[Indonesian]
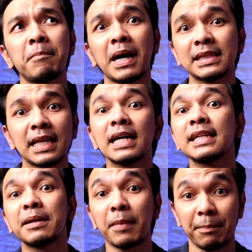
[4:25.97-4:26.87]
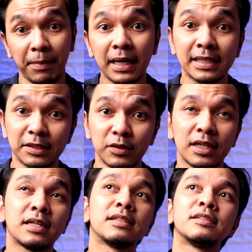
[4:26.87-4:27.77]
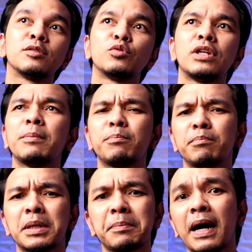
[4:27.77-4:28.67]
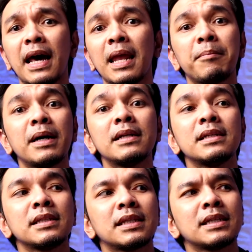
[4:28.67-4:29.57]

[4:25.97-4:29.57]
matang dan mapan gitu ya udah berpengalaman